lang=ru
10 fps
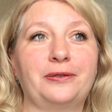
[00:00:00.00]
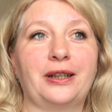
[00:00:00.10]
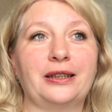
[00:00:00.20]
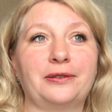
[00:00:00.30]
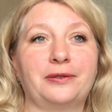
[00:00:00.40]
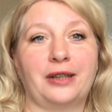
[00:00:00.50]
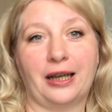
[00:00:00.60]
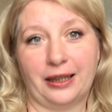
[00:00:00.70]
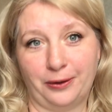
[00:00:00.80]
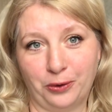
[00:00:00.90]
Ивановны
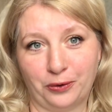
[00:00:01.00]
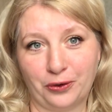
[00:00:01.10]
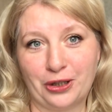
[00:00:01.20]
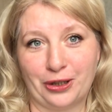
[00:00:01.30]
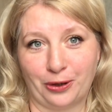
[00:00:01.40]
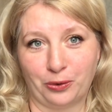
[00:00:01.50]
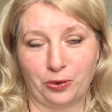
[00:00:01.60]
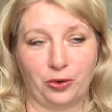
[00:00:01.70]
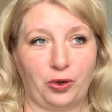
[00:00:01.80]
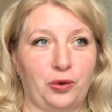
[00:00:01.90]
Влах, и вот вычитала у
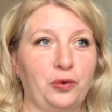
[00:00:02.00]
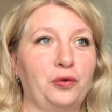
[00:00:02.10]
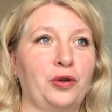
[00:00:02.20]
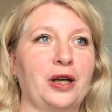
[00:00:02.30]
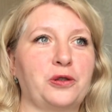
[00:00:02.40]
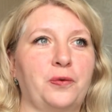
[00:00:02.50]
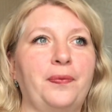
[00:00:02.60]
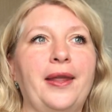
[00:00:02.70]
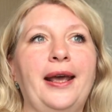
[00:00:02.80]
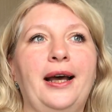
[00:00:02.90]
нее такую фразу.
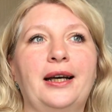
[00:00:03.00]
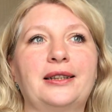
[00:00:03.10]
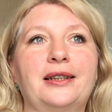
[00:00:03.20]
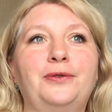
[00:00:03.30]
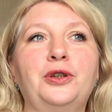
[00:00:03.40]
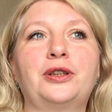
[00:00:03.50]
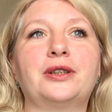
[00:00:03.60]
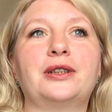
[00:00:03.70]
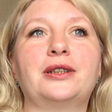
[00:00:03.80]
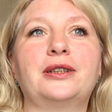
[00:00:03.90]
Так вот,
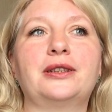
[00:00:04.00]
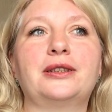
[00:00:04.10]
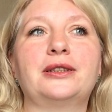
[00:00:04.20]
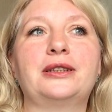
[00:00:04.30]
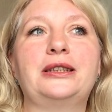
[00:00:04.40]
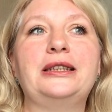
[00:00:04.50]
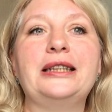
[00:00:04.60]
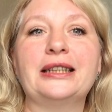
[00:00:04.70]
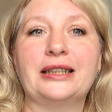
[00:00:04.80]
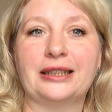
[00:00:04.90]
э,
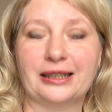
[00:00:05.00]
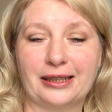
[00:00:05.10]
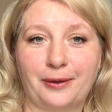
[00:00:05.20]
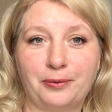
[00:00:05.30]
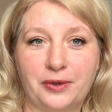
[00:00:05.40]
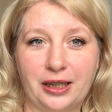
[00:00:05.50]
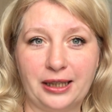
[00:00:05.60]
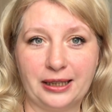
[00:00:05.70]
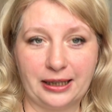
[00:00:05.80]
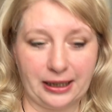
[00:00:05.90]
тело на самом
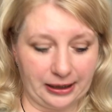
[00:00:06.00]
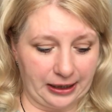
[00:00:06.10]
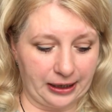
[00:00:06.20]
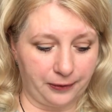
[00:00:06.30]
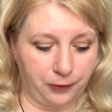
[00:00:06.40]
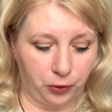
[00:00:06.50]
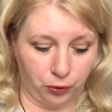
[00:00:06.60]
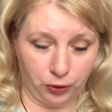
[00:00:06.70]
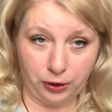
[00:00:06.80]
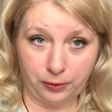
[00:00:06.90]
деле никогда не
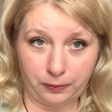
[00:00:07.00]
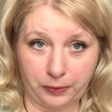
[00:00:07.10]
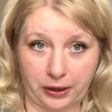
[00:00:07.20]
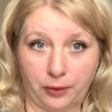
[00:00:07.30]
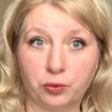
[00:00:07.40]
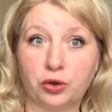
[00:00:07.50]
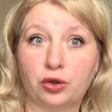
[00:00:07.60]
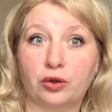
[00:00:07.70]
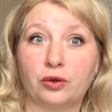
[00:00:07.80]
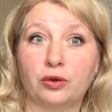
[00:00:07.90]
врет, потому
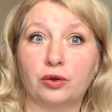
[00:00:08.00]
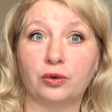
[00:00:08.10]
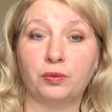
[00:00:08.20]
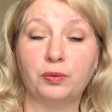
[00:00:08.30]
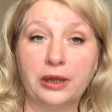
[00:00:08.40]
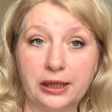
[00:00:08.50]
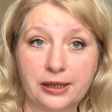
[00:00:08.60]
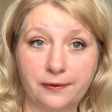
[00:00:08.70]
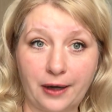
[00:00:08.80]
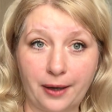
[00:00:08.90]
что мы
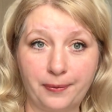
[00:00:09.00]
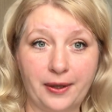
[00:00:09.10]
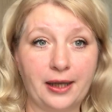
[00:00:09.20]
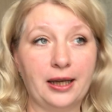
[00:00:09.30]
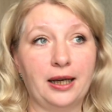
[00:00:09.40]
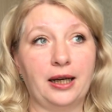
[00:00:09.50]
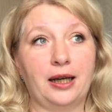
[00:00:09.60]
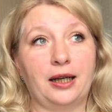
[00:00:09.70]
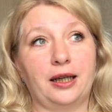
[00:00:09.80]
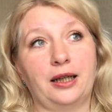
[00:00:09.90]
с вами
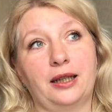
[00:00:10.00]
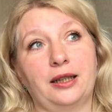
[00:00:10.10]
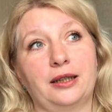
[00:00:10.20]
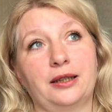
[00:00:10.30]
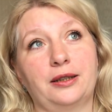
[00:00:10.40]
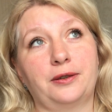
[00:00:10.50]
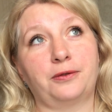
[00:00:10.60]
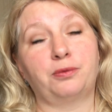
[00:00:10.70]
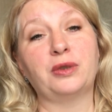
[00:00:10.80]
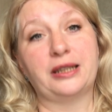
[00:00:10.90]
а,
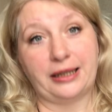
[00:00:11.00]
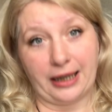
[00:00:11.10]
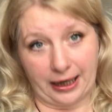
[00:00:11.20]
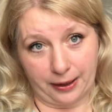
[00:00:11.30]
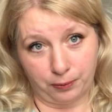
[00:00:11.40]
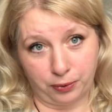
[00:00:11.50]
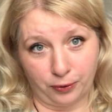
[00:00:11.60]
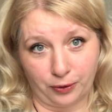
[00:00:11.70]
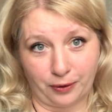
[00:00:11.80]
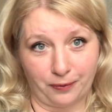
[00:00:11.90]
в материальном
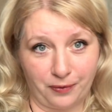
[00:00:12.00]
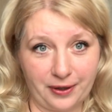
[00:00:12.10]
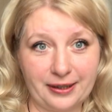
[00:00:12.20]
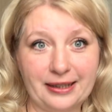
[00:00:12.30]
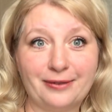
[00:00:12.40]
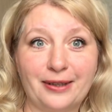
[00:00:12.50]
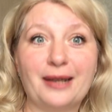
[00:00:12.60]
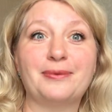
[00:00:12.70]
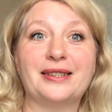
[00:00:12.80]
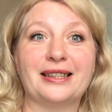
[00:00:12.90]
плотном виде
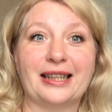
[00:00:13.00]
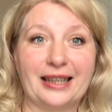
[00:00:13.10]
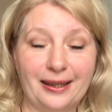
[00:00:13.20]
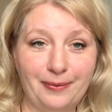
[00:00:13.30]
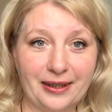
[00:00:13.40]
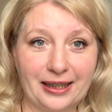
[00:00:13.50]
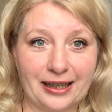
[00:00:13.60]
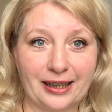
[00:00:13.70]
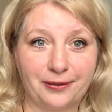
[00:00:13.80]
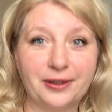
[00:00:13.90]
являемся такими,
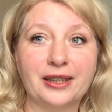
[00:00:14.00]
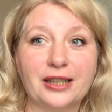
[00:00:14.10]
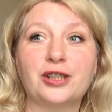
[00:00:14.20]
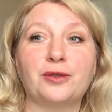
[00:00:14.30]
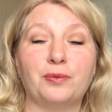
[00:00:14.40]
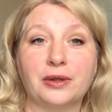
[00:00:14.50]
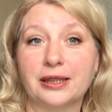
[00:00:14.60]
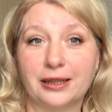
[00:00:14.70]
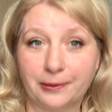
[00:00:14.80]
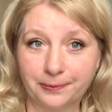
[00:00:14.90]
каковы наши
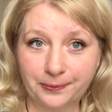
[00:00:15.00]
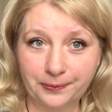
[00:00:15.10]
мысли.